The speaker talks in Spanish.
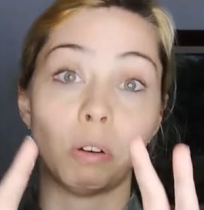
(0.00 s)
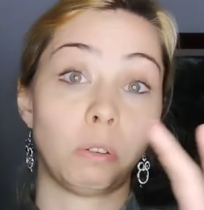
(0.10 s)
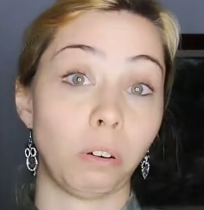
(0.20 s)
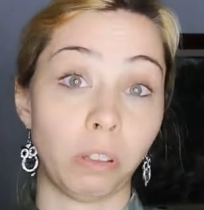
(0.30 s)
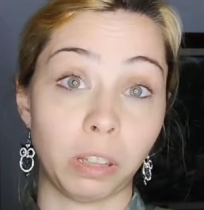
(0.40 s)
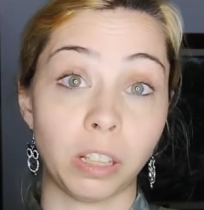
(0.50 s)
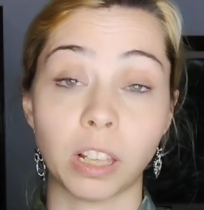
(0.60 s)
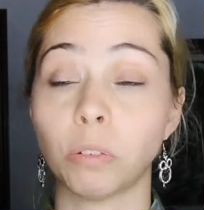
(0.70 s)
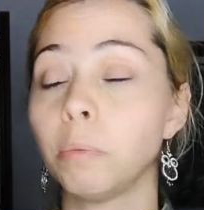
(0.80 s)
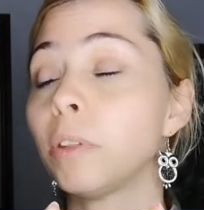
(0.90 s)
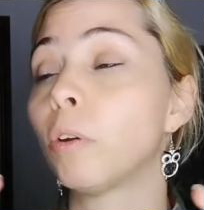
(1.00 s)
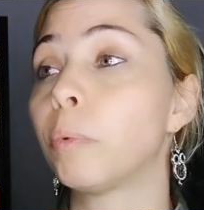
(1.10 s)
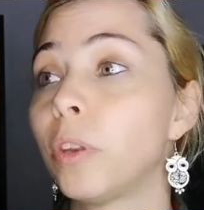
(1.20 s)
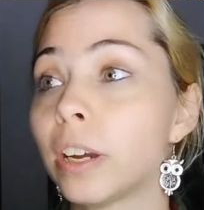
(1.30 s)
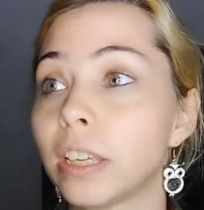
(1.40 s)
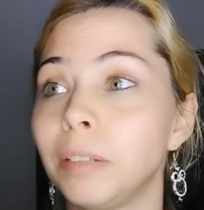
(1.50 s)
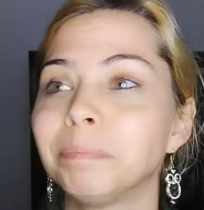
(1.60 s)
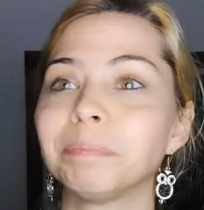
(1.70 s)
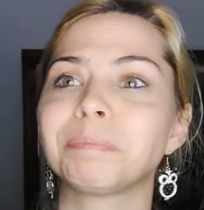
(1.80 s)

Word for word: lo, lo editando el vídeo lo pondré aquí,